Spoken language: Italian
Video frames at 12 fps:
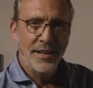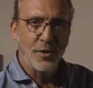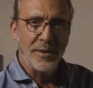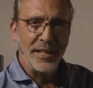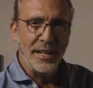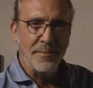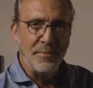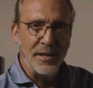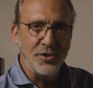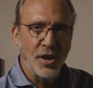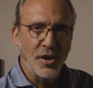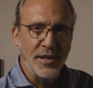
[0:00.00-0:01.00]
E come
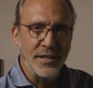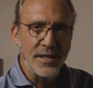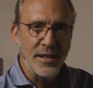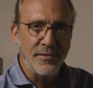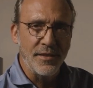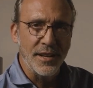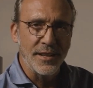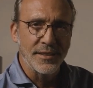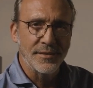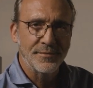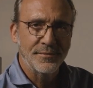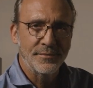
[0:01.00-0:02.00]
direbbe Johnny
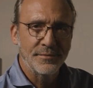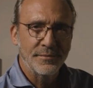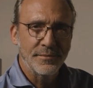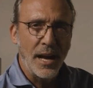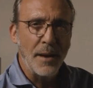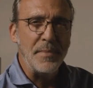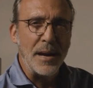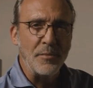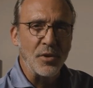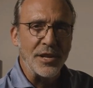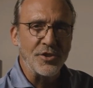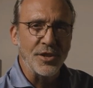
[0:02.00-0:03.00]
Silveren,
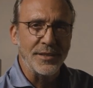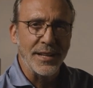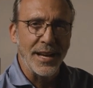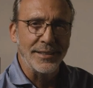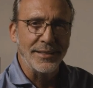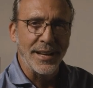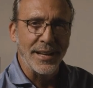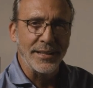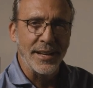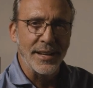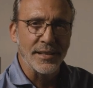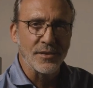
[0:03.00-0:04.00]
abbiamo una città da
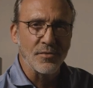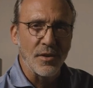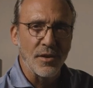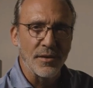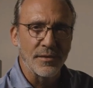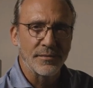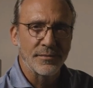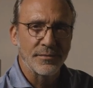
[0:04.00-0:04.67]
radere al suolo.